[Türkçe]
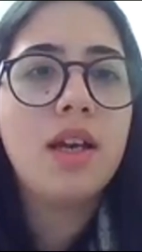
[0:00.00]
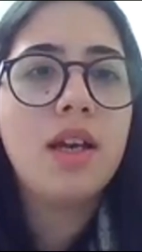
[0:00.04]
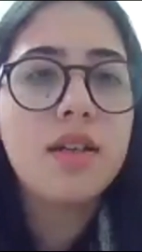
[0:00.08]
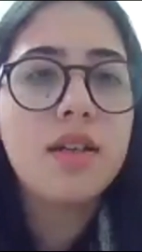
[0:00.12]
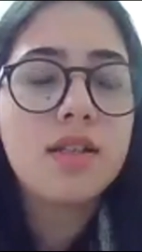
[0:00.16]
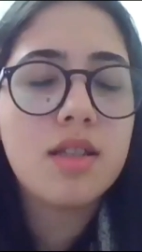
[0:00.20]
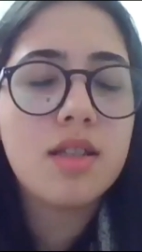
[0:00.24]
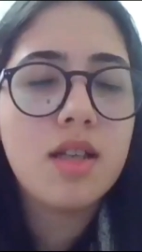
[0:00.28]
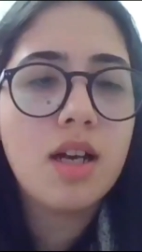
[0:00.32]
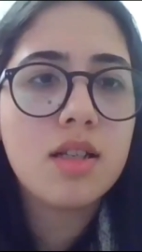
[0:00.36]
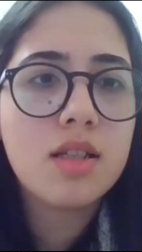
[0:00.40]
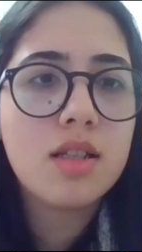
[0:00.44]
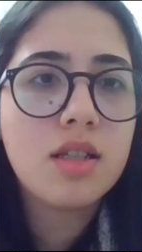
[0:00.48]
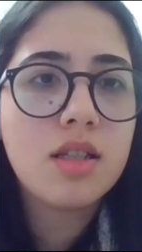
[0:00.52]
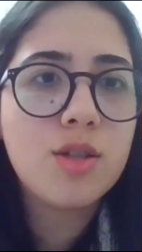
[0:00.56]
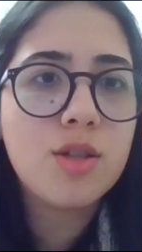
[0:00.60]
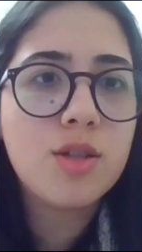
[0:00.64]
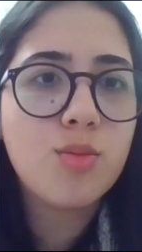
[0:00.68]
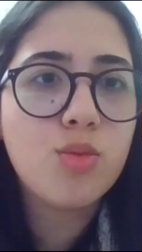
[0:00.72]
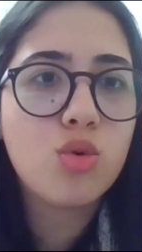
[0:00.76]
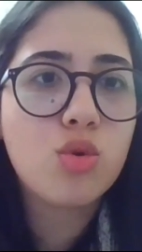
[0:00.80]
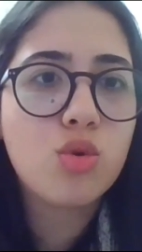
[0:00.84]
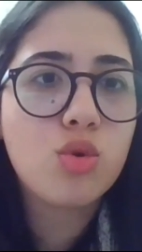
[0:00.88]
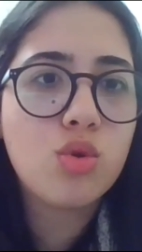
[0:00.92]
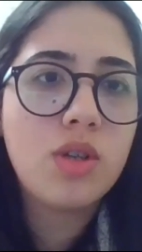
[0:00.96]
eğer
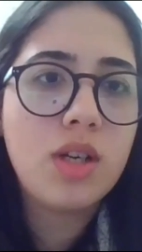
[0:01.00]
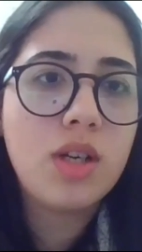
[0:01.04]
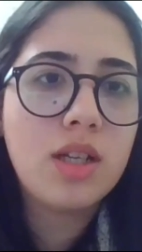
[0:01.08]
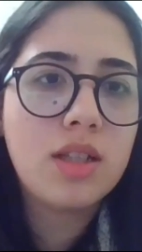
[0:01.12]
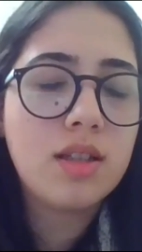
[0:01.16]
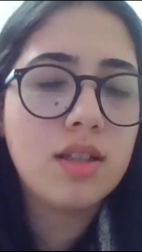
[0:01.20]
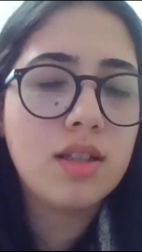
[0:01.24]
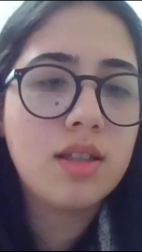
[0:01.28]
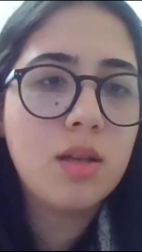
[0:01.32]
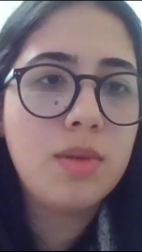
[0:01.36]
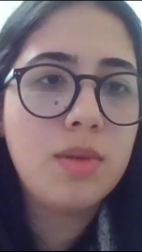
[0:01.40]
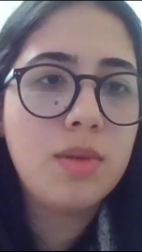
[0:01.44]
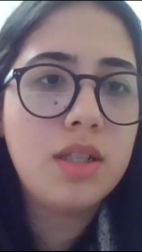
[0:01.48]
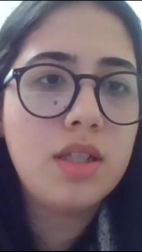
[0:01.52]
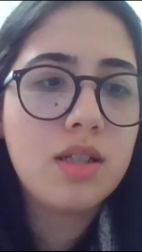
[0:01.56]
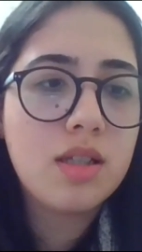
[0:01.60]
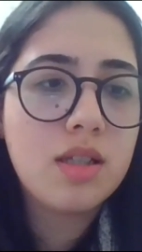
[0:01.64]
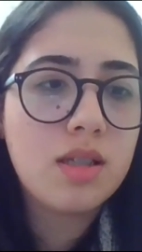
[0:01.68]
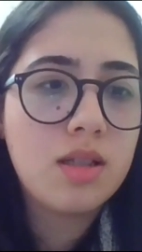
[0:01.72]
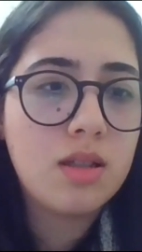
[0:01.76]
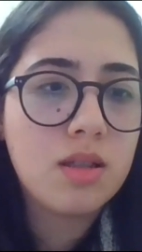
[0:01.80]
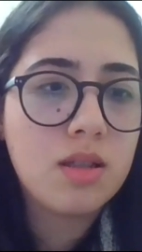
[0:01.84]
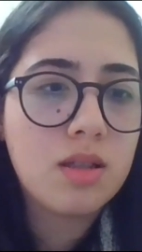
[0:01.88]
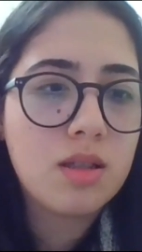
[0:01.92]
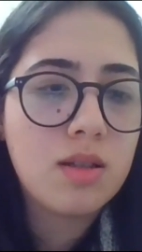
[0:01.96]
isterseniz bursu
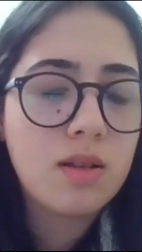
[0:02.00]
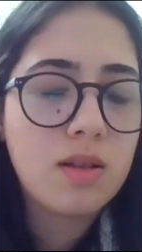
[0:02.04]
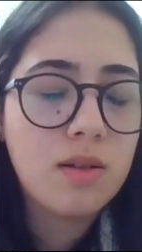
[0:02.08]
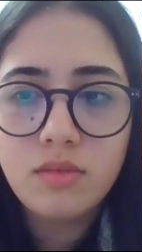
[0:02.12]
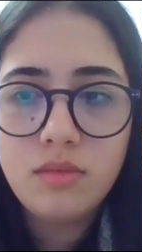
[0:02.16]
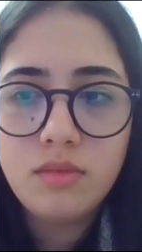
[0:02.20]
reddedebilirsiniz.